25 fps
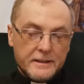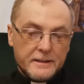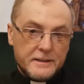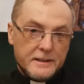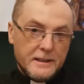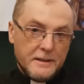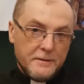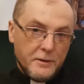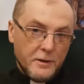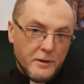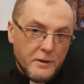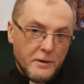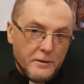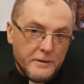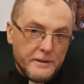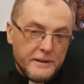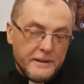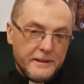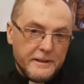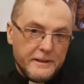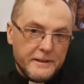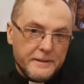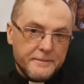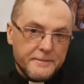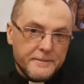
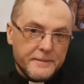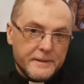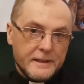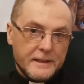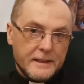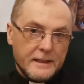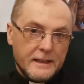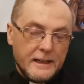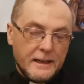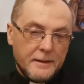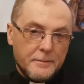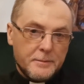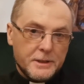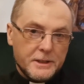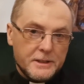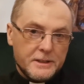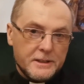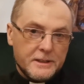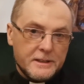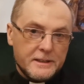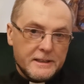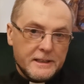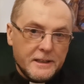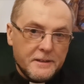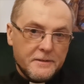Zniewolony, a
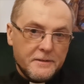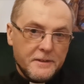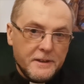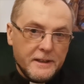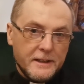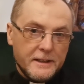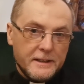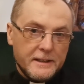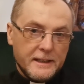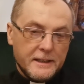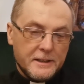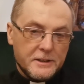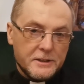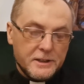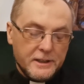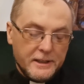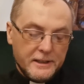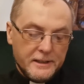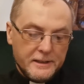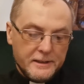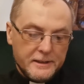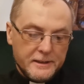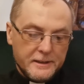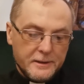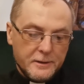przecież za chwilę
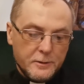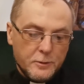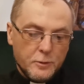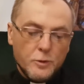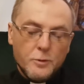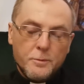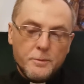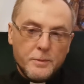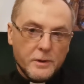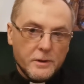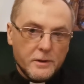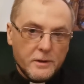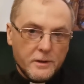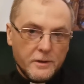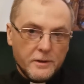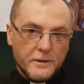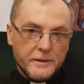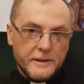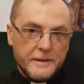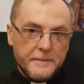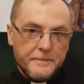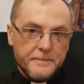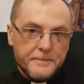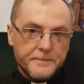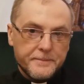także
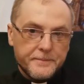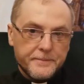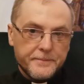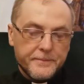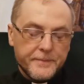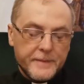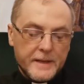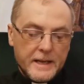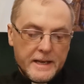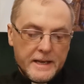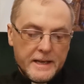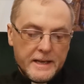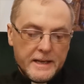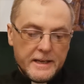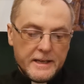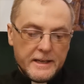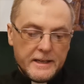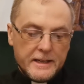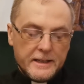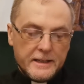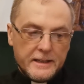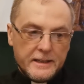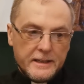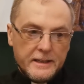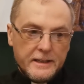upodlony
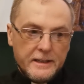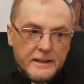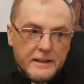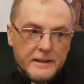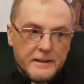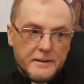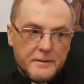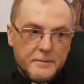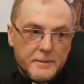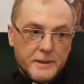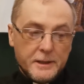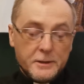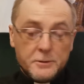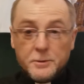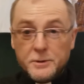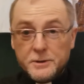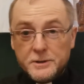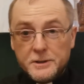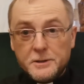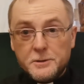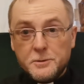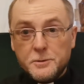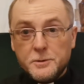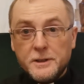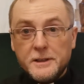i
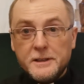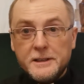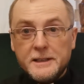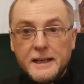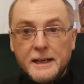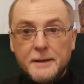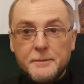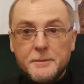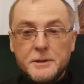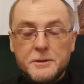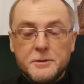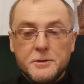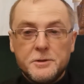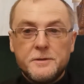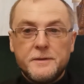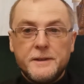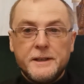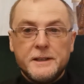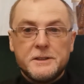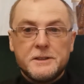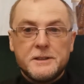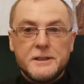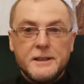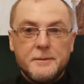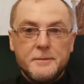pracując ze studentami
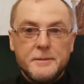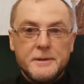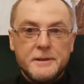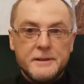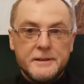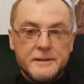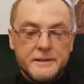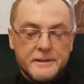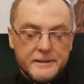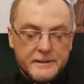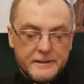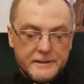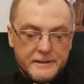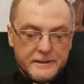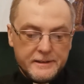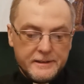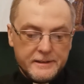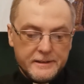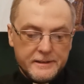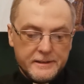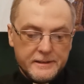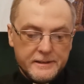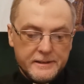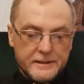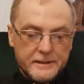doświadczam e,
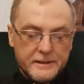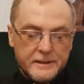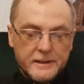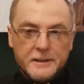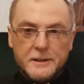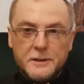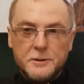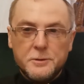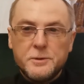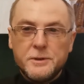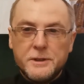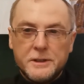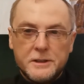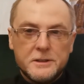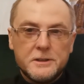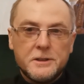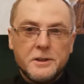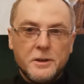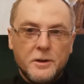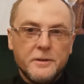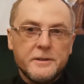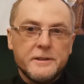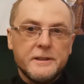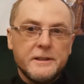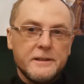jednej drugiej
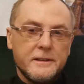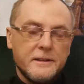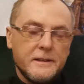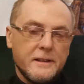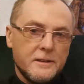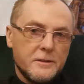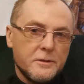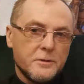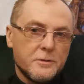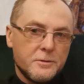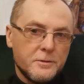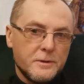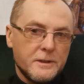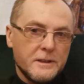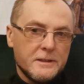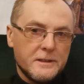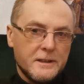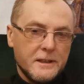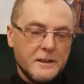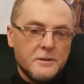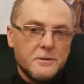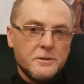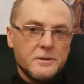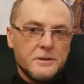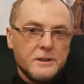strony tego
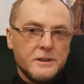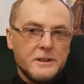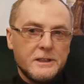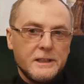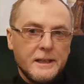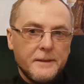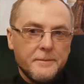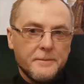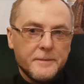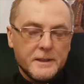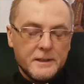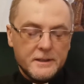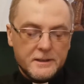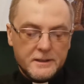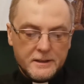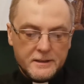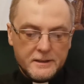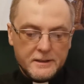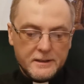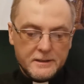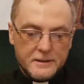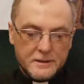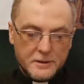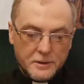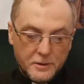studenckiego życia. Z
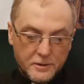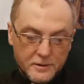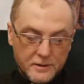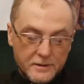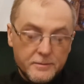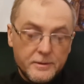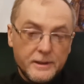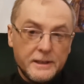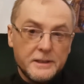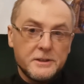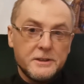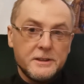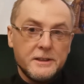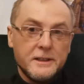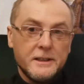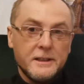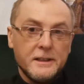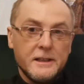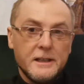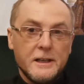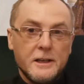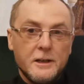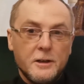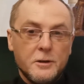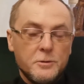jednej strony właśnie
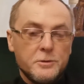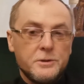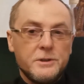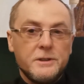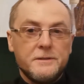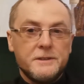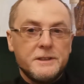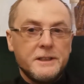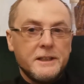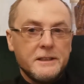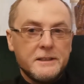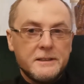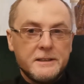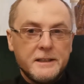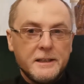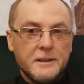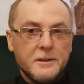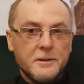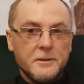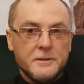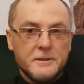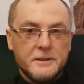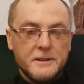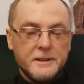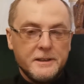ludzi
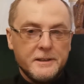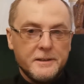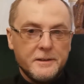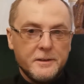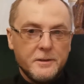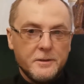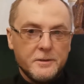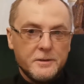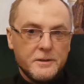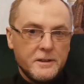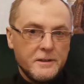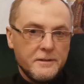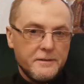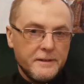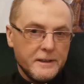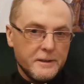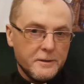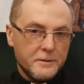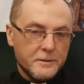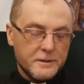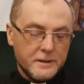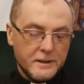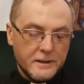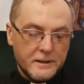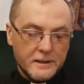wzrastających,
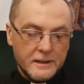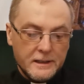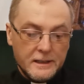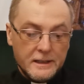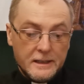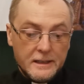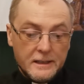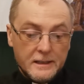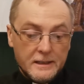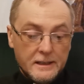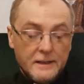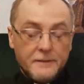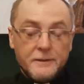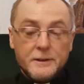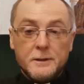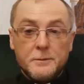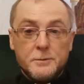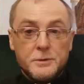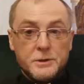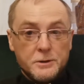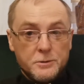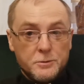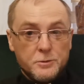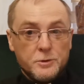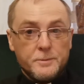odkrywających nawet i
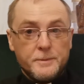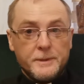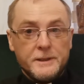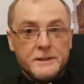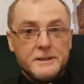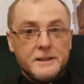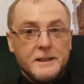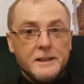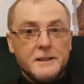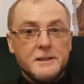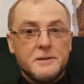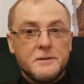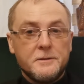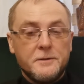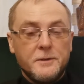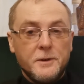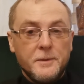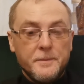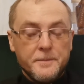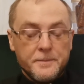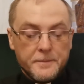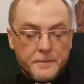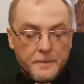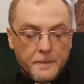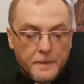przez
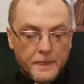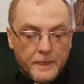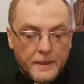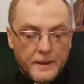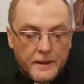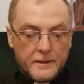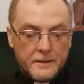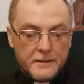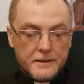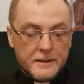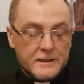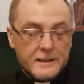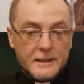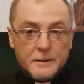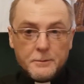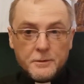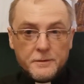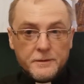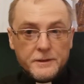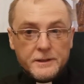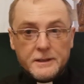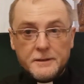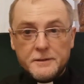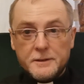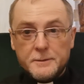duszpasterstwo e,
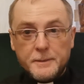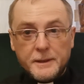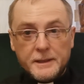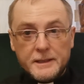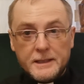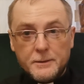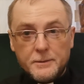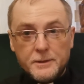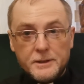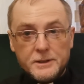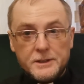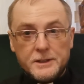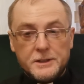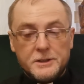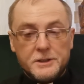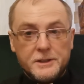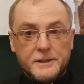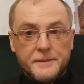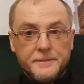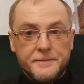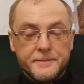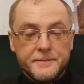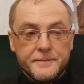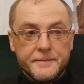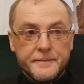niesamowite, wspaniałe
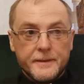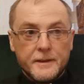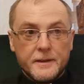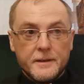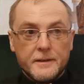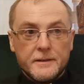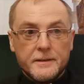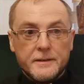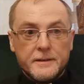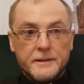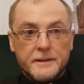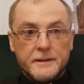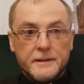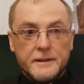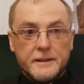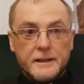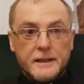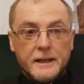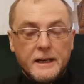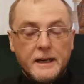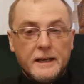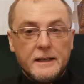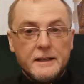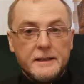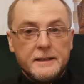rzeczy, e,
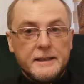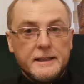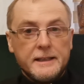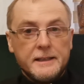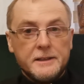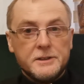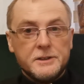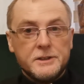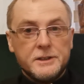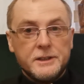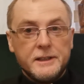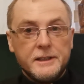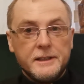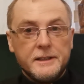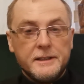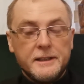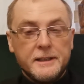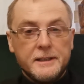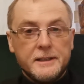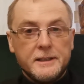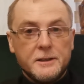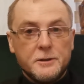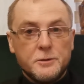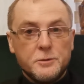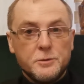ale także
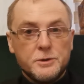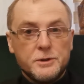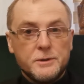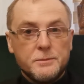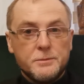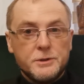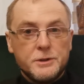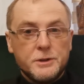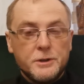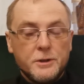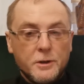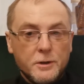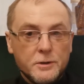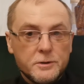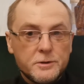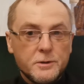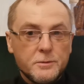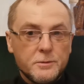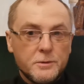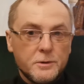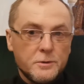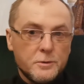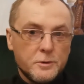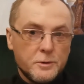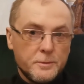takich, którzy
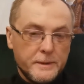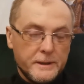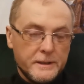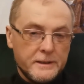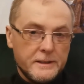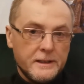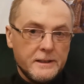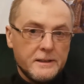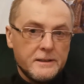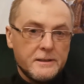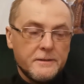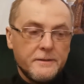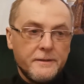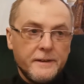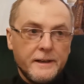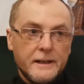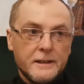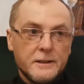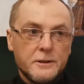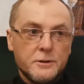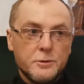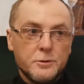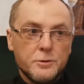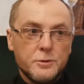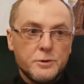przychodzą do
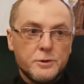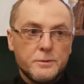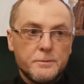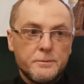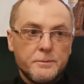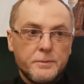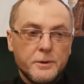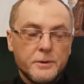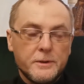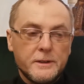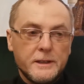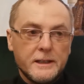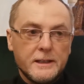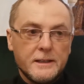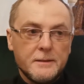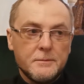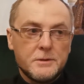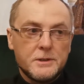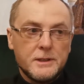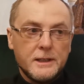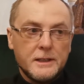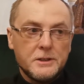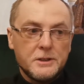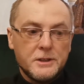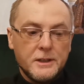duszpasterstwa już po
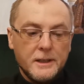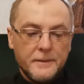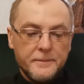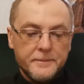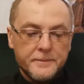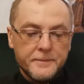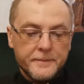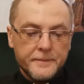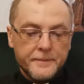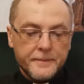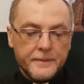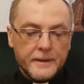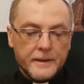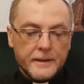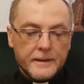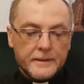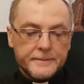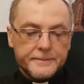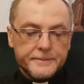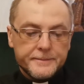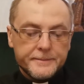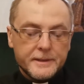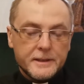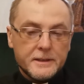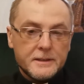takim czasie
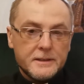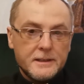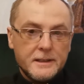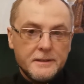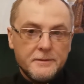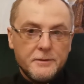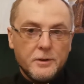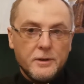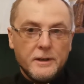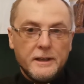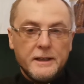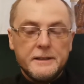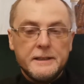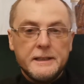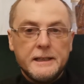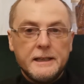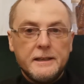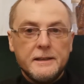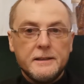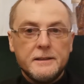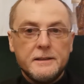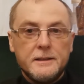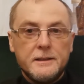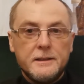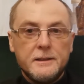mm,
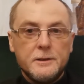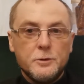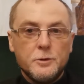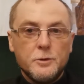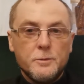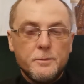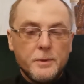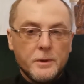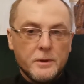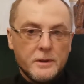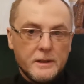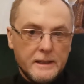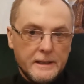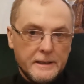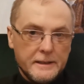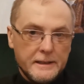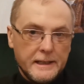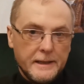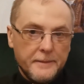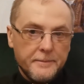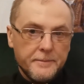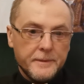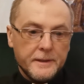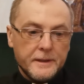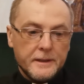zniewolenia i
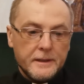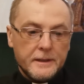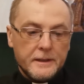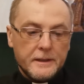upodlenia.